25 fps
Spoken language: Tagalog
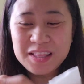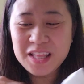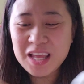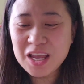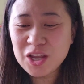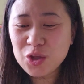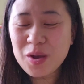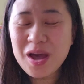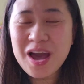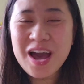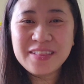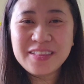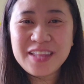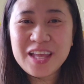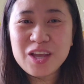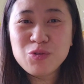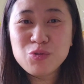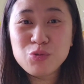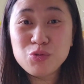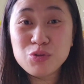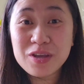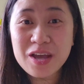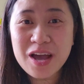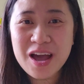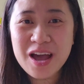Thank you ate,
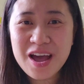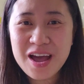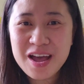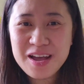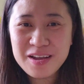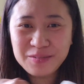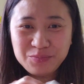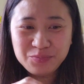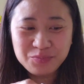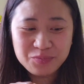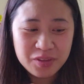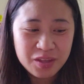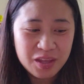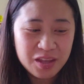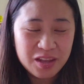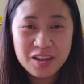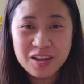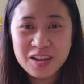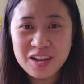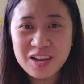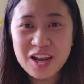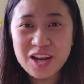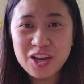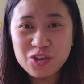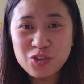kuya.
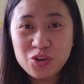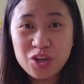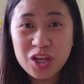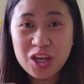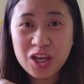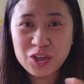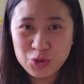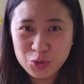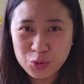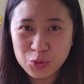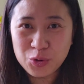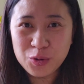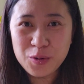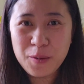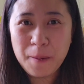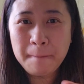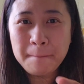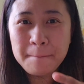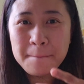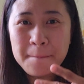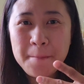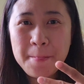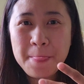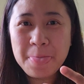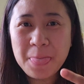Kilala nyo na kayo.
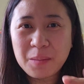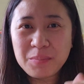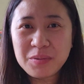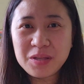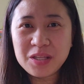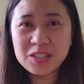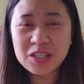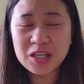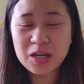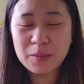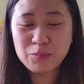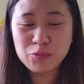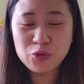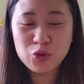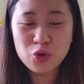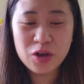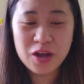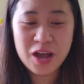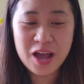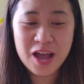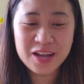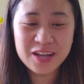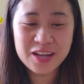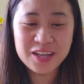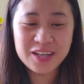Pinasarap nyo ang
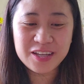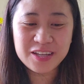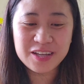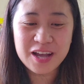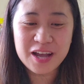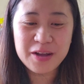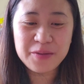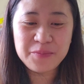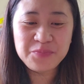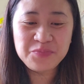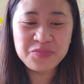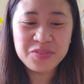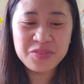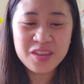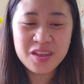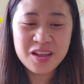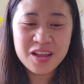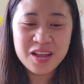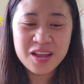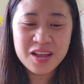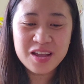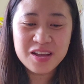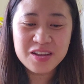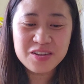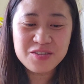aking uh,
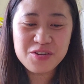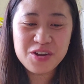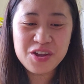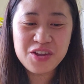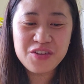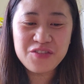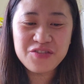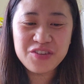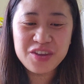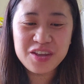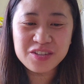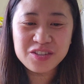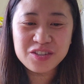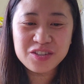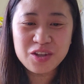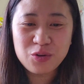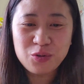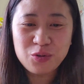cravings.